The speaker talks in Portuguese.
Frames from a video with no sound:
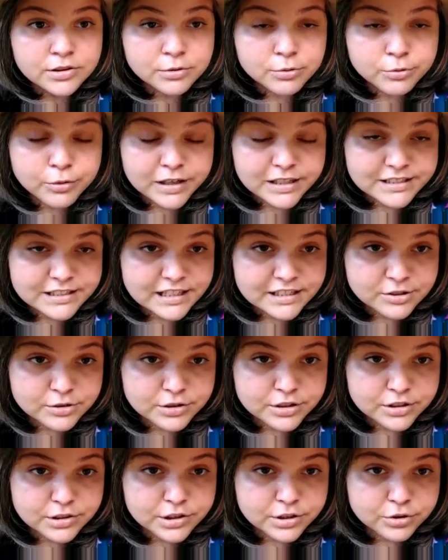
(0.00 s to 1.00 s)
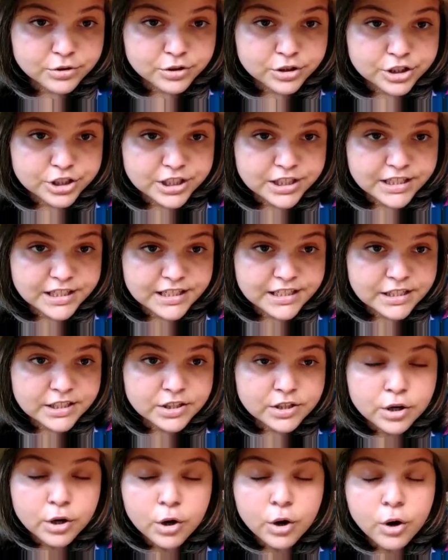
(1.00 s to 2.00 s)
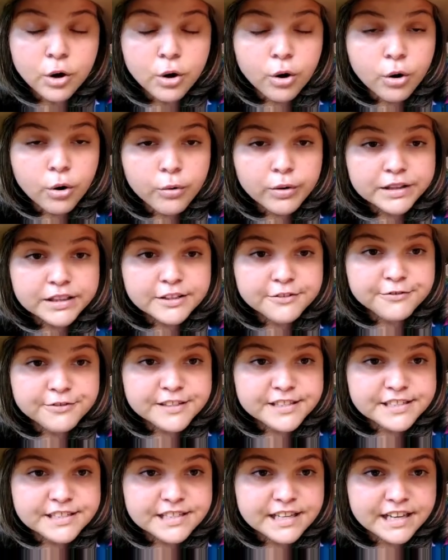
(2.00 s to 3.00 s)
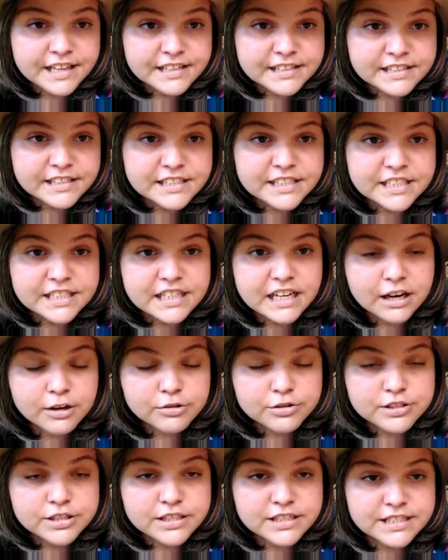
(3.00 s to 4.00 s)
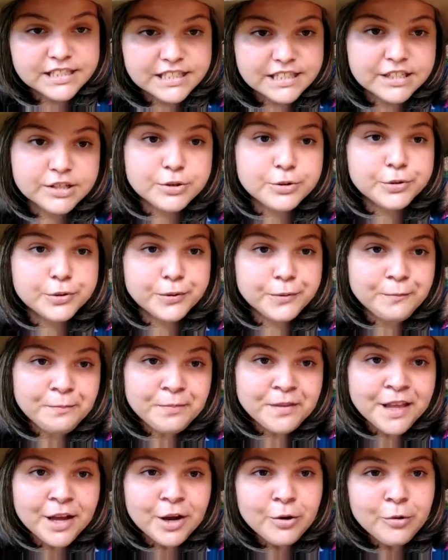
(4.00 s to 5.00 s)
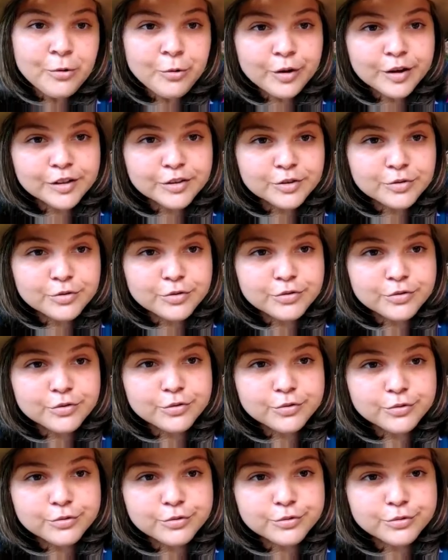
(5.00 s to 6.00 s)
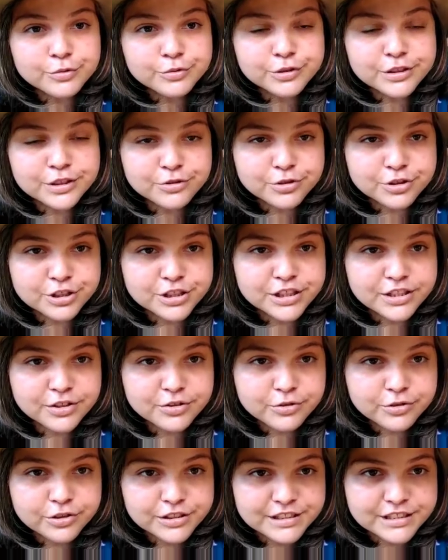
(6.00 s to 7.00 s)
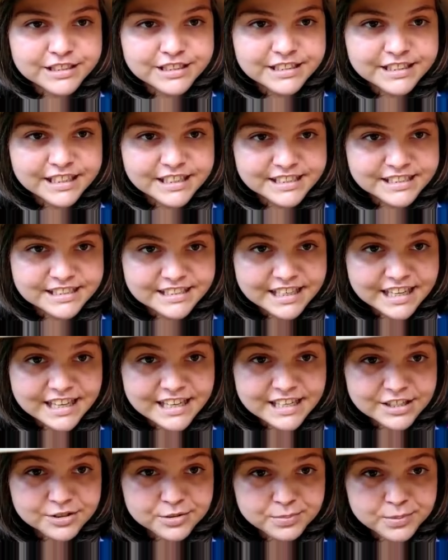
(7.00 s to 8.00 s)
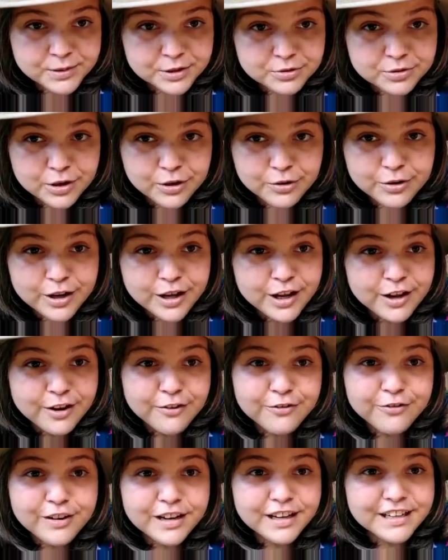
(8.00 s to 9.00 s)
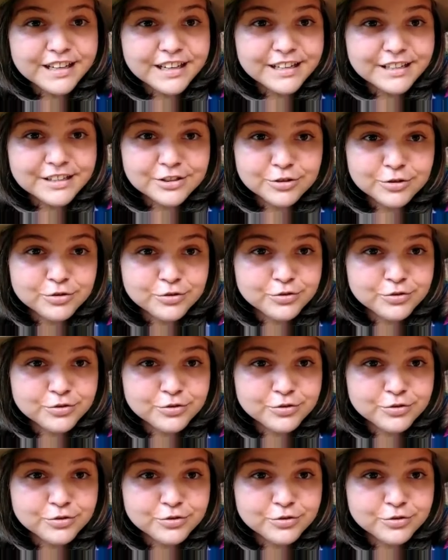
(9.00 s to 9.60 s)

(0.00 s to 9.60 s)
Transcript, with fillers: O excesso de nitrogênio ou a deficiência de cálcio e zinco. Quando o nitrogênio encontra-se em é excesso, pessoal, vai cair seus